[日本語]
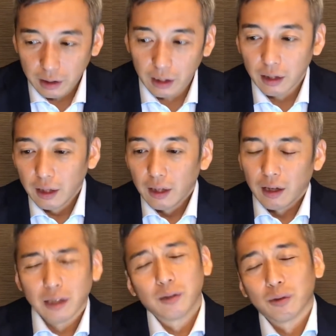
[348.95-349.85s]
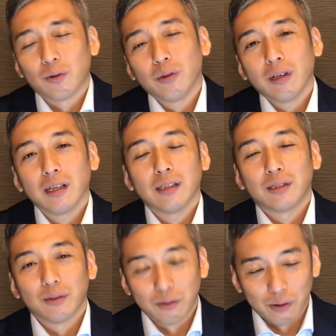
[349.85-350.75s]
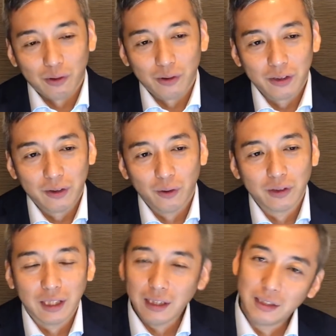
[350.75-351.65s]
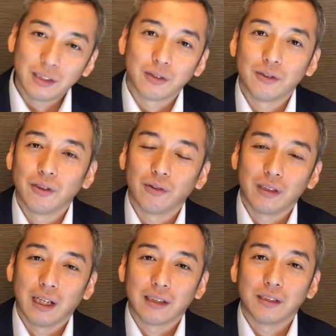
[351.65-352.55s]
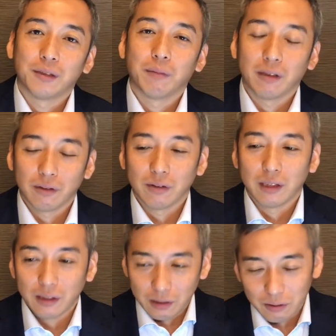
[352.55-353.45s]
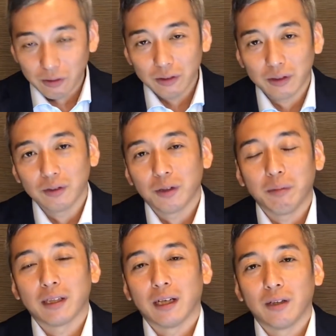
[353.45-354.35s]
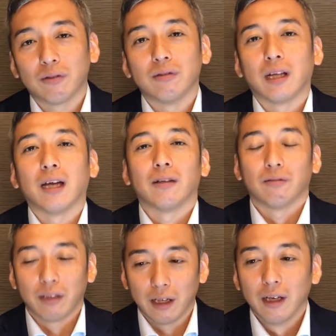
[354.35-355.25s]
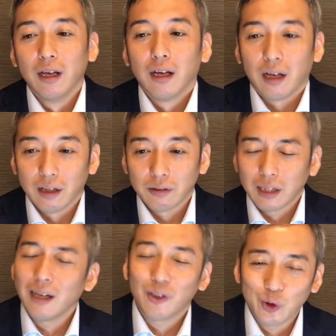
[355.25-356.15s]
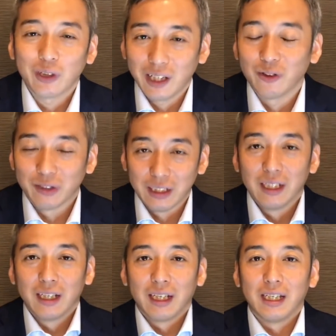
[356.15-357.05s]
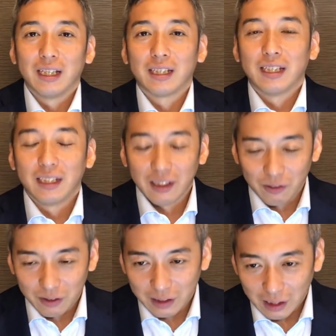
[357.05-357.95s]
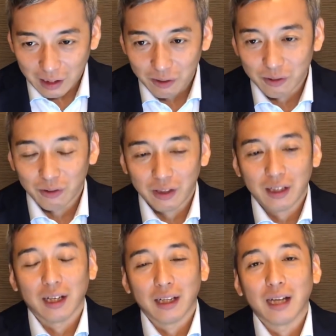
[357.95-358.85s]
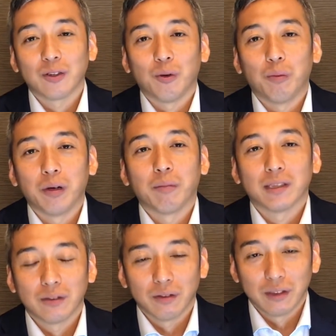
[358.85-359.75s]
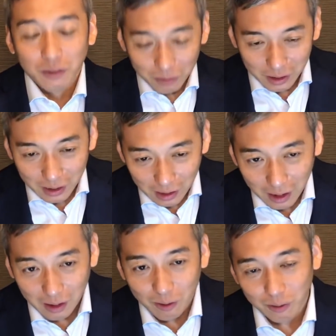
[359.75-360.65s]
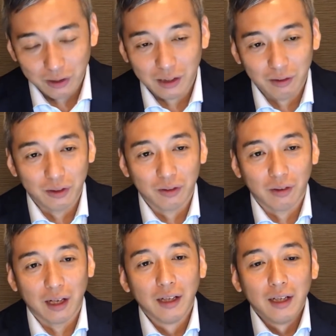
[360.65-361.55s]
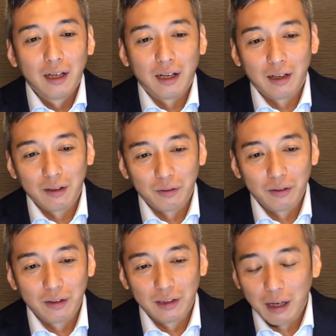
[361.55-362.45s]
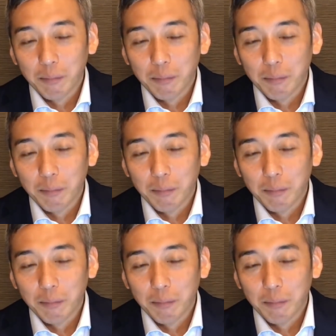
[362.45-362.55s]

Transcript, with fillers: であそうそうこういう話すると人をジャッジするようになってしまうのでそうするとまた良くないのであの参考程度にえ聞いておかれるといいかなと思いますのでその汚い格好をしてる人があのダ